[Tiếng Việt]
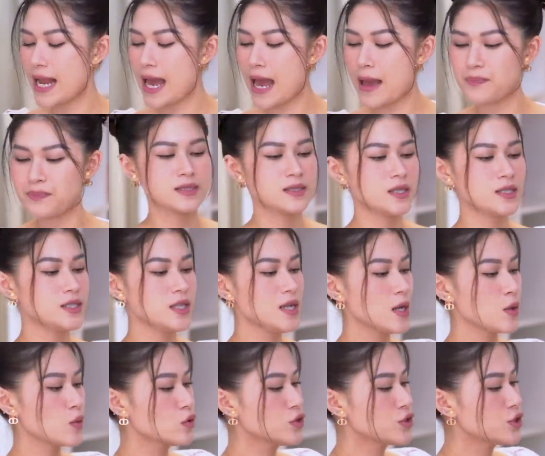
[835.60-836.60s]
Nam, nó chính
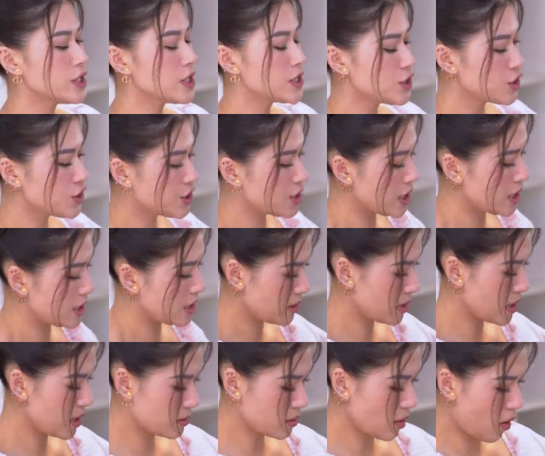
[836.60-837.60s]
là của GGG.
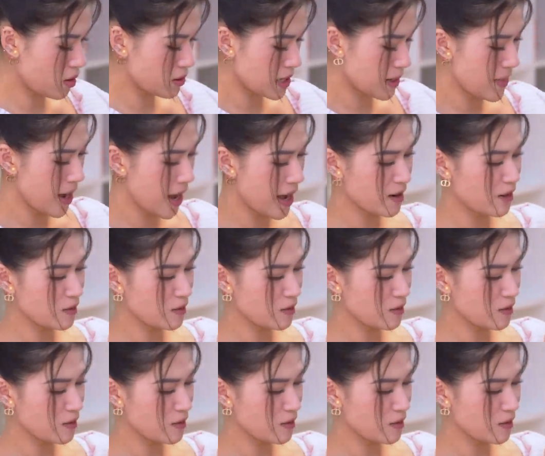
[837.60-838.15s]
Này to dã man